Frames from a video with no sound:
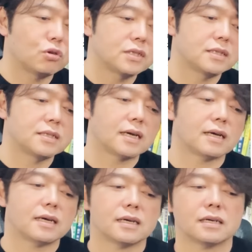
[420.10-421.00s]
費
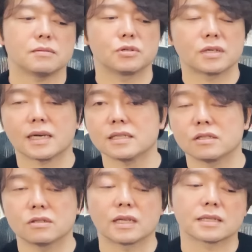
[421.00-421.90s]
者あ物価指
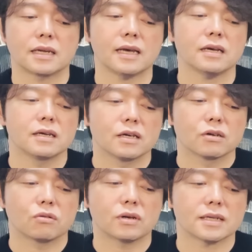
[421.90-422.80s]
数ですかね。
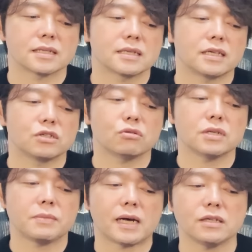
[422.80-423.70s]
これがですね、非常
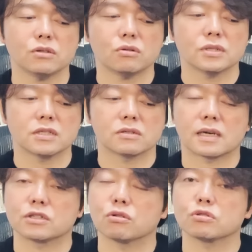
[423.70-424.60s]
にマインド指数
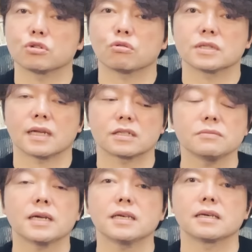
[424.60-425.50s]
が上昇した。
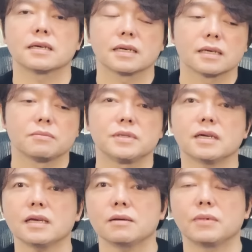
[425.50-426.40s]
つまり、みん
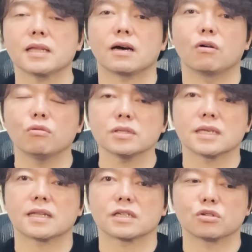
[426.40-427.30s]
なね、まだ旺
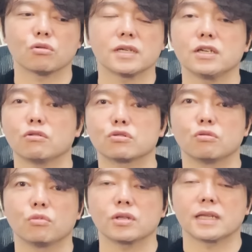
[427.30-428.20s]
盛な消費意欲
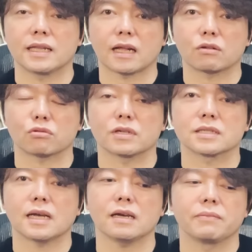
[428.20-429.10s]
を持っていたってことで
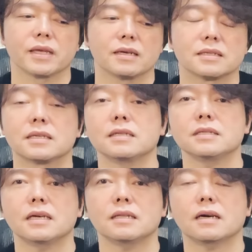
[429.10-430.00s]
すね。全
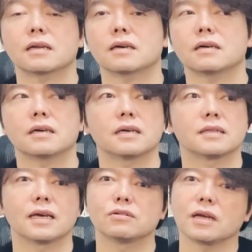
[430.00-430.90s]
然だから、
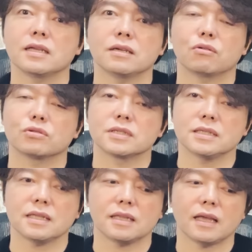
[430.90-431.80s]
えー、デフレに
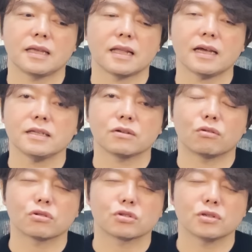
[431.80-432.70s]
陥っていない、
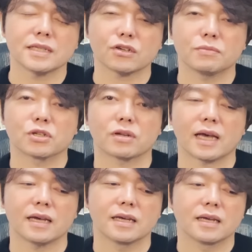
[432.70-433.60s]
この数字だけを見ると
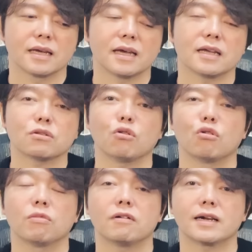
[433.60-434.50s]
ね、えー、と
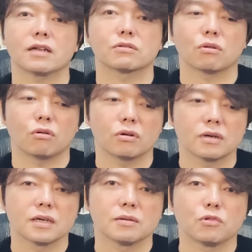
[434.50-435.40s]
思われると。
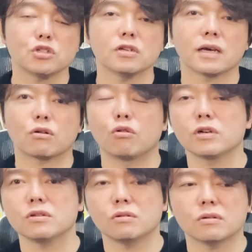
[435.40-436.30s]
もちろんね、小
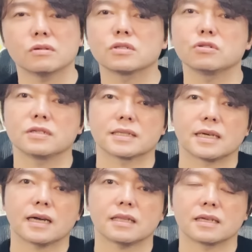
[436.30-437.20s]
売りの数値は
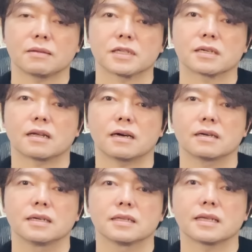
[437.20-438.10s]
下がってきてますから、
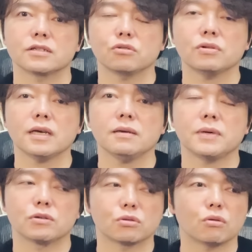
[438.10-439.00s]
多少ね、
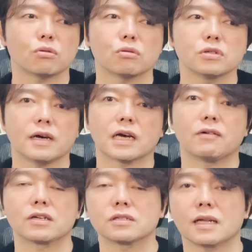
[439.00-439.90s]
まあ、懐具合が
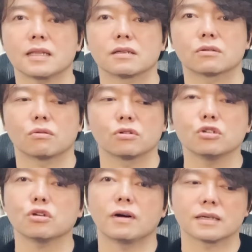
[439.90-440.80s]
悪くなっているとい
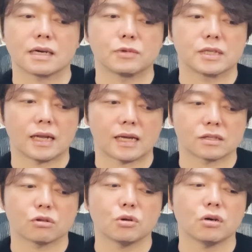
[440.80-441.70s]
うのはあるかもしれないで
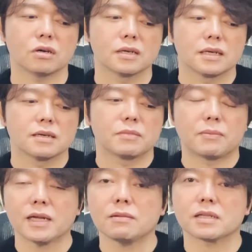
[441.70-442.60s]
すけども、ま
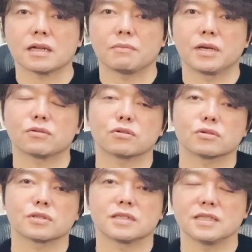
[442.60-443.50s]
あ、まだまだね、米
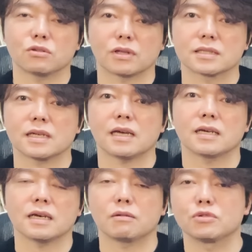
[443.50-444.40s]
国チートです
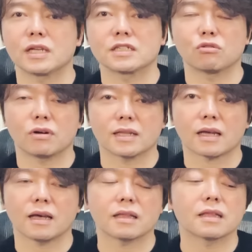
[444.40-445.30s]
ね、いや、無敵国家
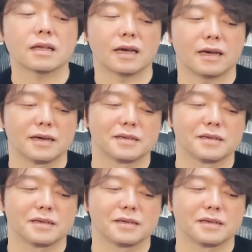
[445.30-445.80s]
だけあって、